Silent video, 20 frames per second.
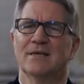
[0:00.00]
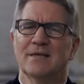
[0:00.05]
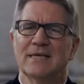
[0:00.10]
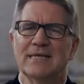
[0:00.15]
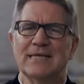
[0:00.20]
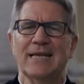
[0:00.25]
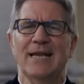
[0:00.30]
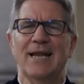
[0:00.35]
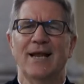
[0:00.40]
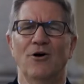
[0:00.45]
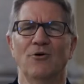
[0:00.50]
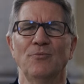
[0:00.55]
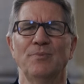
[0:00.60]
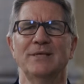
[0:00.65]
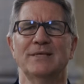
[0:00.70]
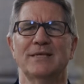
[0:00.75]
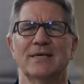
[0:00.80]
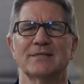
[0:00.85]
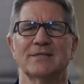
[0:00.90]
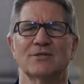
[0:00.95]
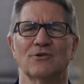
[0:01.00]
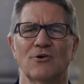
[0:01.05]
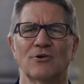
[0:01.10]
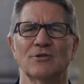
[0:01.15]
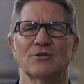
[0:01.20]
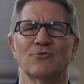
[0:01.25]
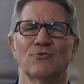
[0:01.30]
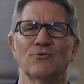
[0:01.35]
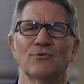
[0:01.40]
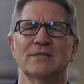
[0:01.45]
Ich glaube, dass
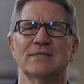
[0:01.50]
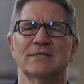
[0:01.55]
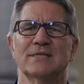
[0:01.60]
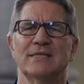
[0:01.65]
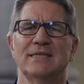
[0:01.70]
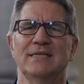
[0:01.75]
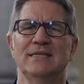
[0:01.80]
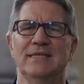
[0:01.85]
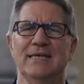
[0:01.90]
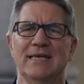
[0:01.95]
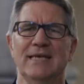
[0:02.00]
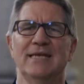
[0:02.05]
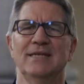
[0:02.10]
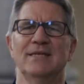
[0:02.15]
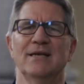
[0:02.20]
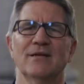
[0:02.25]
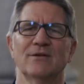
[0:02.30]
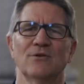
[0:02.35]
Gott uns in jeder